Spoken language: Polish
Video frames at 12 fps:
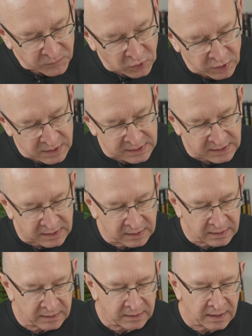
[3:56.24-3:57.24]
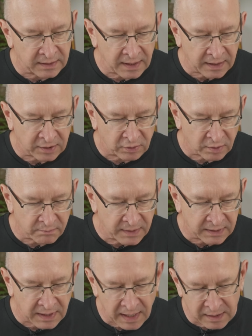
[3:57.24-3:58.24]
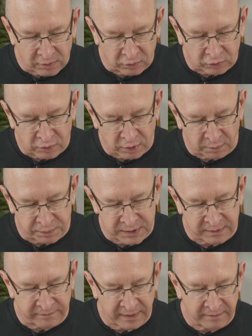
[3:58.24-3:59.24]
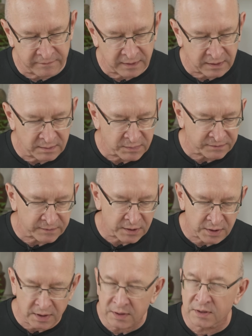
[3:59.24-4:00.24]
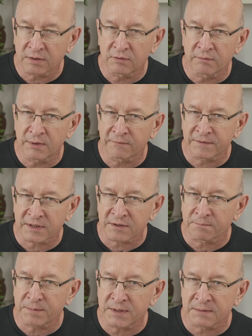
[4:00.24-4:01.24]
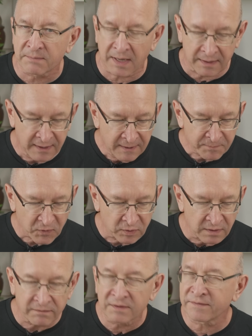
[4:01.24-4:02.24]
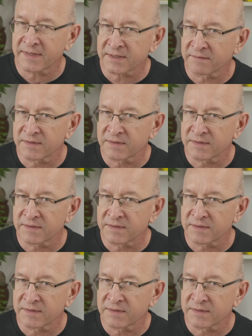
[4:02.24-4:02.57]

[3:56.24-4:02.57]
To jest y, detektor metalu, który opisywałem w jednym z wcześniejszych numerów czasopisma. On nie wytwarza